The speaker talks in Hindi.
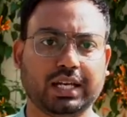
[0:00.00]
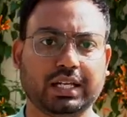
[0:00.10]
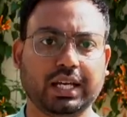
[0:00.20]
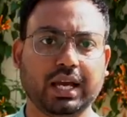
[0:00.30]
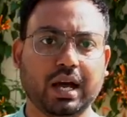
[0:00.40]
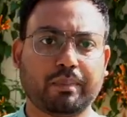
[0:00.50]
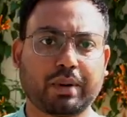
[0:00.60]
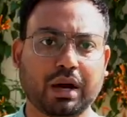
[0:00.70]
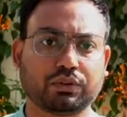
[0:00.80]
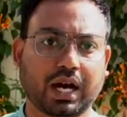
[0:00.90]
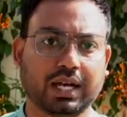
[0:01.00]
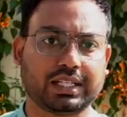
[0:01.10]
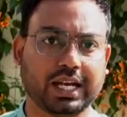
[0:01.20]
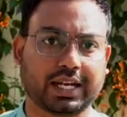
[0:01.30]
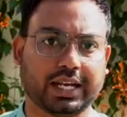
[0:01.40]
के लिए प्रावधान
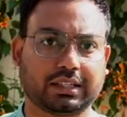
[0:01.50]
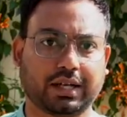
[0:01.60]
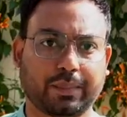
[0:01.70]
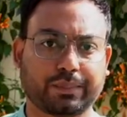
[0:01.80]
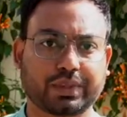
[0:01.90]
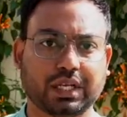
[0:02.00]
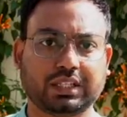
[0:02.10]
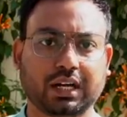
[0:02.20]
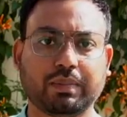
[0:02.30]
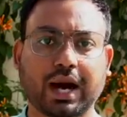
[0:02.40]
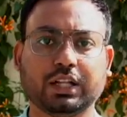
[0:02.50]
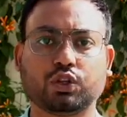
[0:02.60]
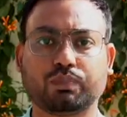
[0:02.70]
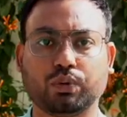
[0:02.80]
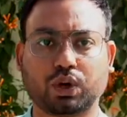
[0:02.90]
किया गया था धनबाद
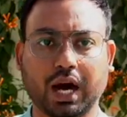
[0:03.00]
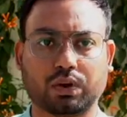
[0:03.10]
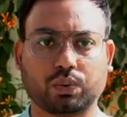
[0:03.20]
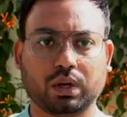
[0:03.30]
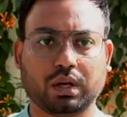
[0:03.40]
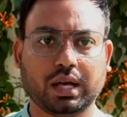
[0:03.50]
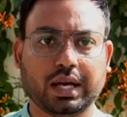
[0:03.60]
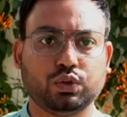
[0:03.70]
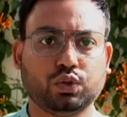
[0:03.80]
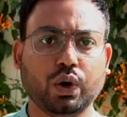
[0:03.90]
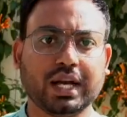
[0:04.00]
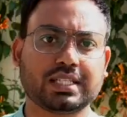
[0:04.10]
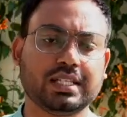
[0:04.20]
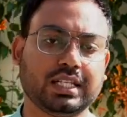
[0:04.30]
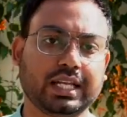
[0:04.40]
और बोकारो दो
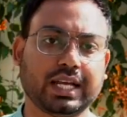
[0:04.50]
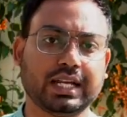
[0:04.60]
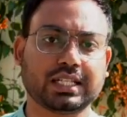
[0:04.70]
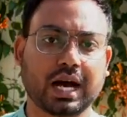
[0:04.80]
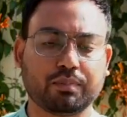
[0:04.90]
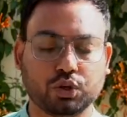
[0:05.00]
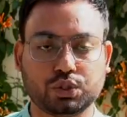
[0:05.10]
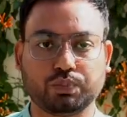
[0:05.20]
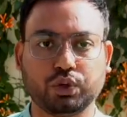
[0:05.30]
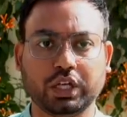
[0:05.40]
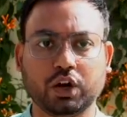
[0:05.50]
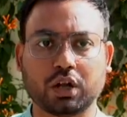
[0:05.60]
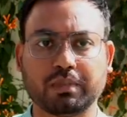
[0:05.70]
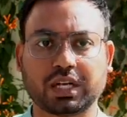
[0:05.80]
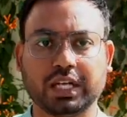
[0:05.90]
ऐसे जिले हैं जहां भोजपुरी और
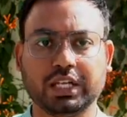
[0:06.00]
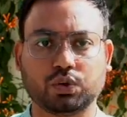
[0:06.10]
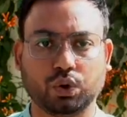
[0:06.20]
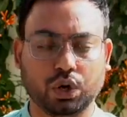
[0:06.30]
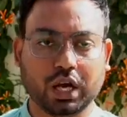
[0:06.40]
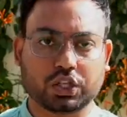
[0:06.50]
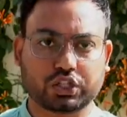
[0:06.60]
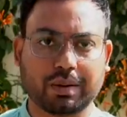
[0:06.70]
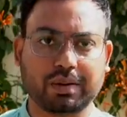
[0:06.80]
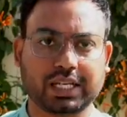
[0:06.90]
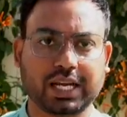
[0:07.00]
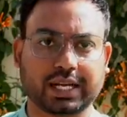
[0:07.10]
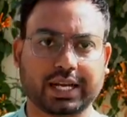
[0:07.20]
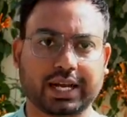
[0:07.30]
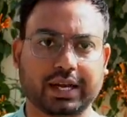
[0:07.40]
मगही को शामिल किया
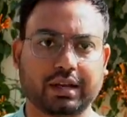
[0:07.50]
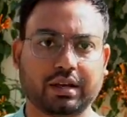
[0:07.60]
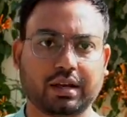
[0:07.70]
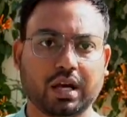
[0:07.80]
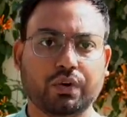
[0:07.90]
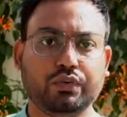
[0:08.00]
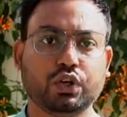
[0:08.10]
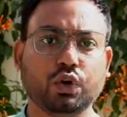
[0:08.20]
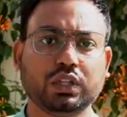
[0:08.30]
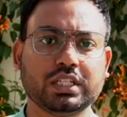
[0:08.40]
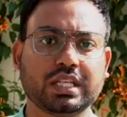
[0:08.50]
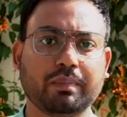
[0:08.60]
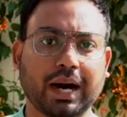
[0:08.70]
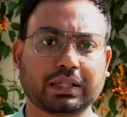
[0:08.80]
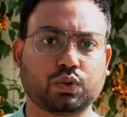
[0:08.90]
गया है विरोध इसी
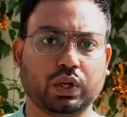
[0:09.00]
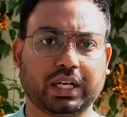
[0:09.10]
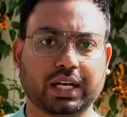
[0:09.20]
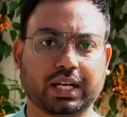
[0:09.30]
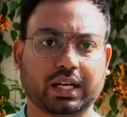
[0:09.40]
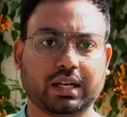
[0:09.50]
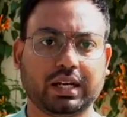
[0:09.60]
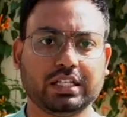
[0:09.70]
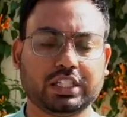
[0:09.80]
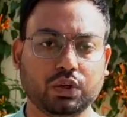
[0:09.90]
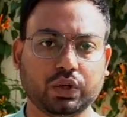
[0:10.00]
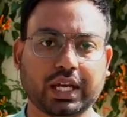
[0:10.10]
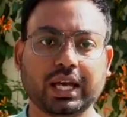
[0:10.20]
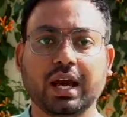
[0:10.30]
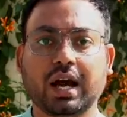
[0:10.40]
बात को लेकर है इन जिलों
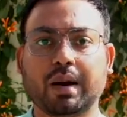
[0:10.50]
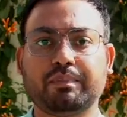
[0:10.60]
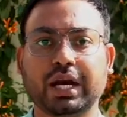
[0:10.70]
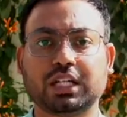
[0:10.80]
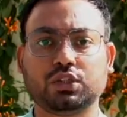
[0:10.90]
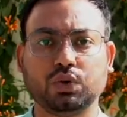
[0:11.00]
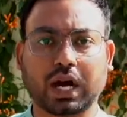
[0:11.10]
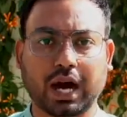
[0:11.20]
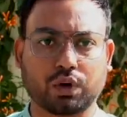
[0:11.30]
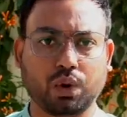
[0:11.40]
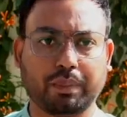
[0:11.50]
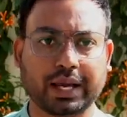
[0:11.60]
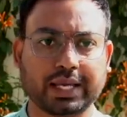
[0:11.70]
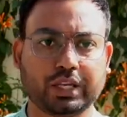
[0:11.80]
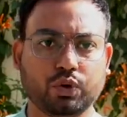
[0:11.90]
के अभ्यर्थियों का आरोप
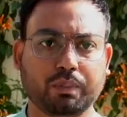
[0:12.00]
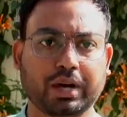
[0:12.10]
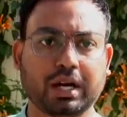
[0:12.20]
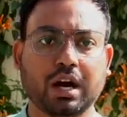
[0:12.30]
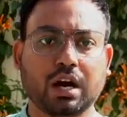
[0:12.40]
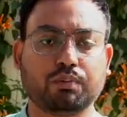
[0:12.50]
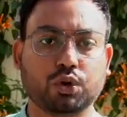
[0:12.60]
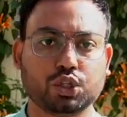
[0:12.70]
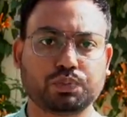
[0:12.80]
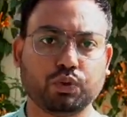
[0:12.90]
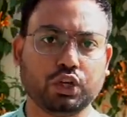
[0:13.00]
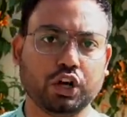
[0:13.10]
है कि उन पर भोजपुरी